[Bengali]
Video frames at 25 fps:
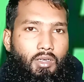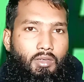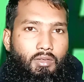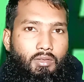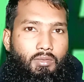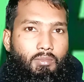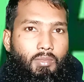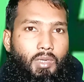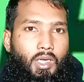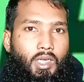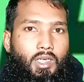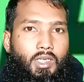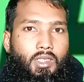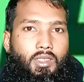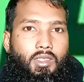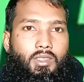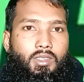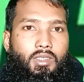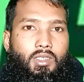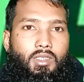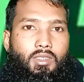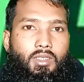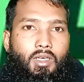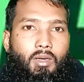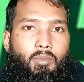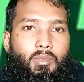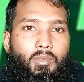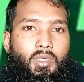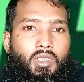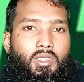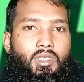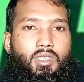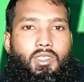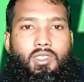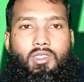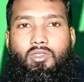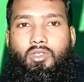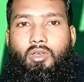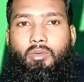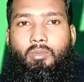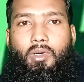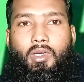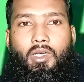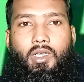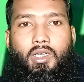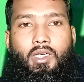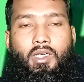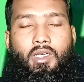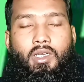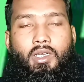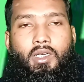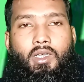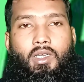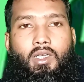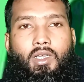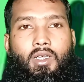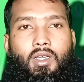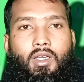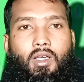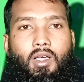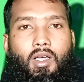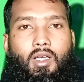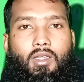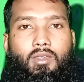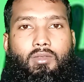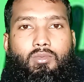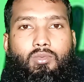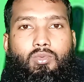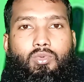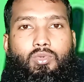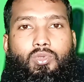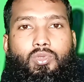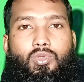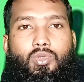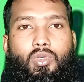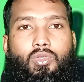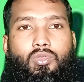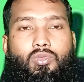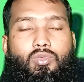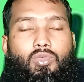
রান বাংলাদেশের সামনে তিরিশ ওভারে দুইশো